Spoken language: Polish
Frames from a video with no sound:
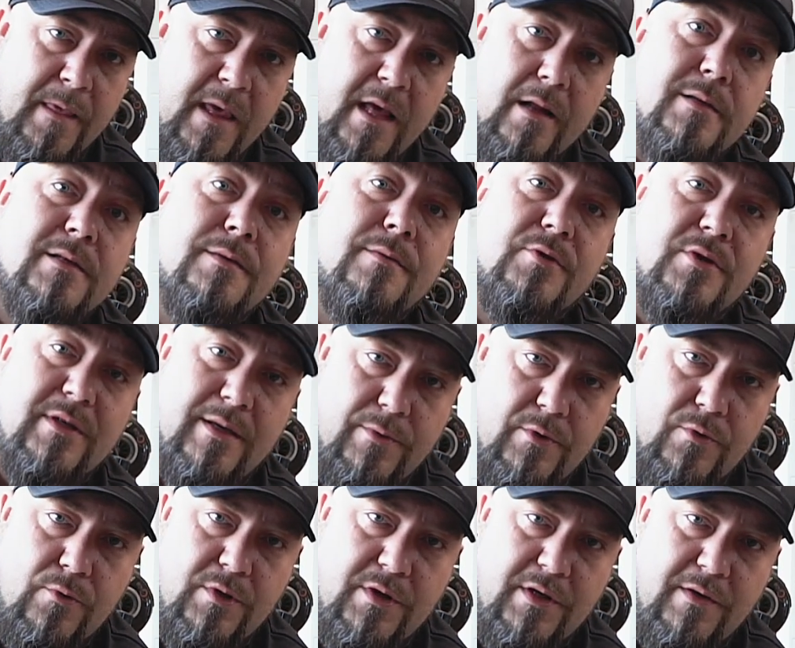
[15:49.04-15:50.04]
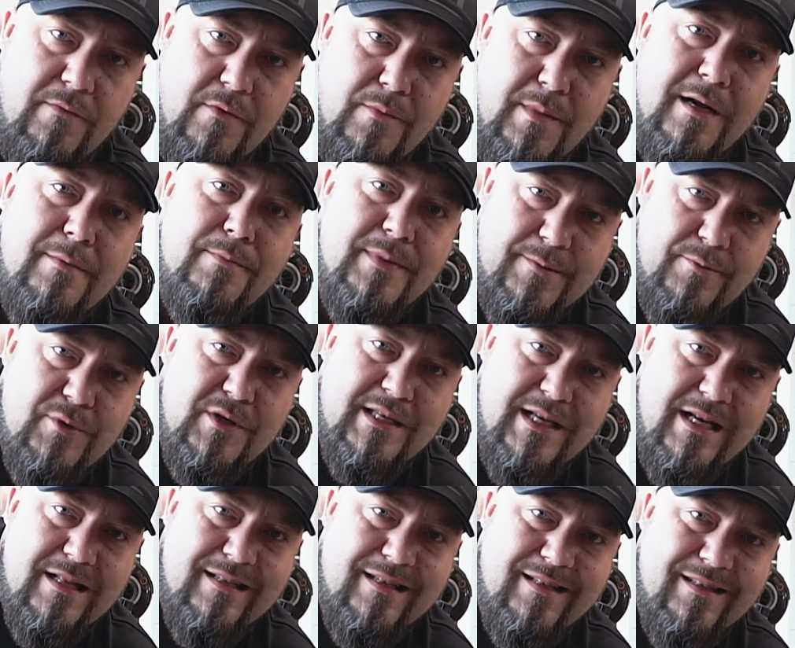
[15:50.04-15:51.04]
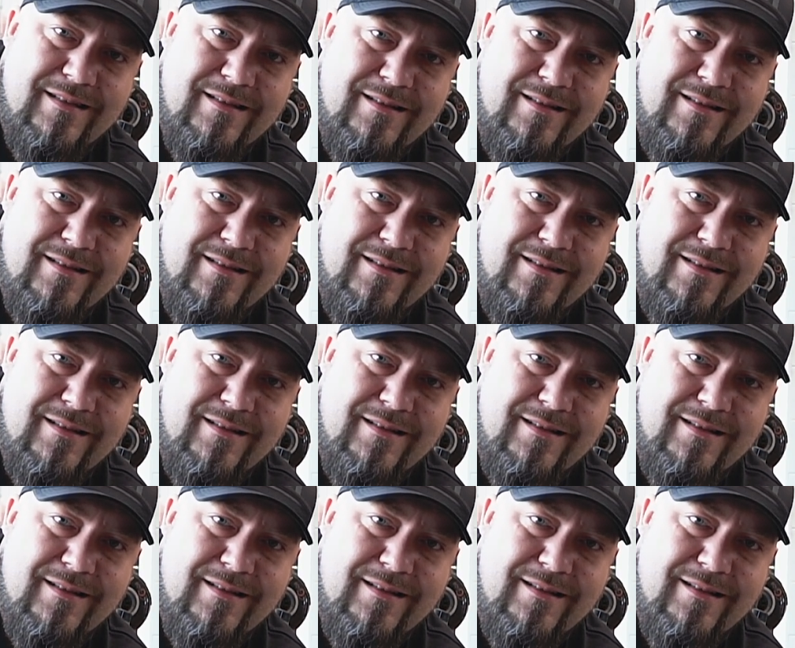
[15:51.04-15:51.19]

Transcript: Ja rozumiem, że trzeba być uczciwym, ale bez przesady.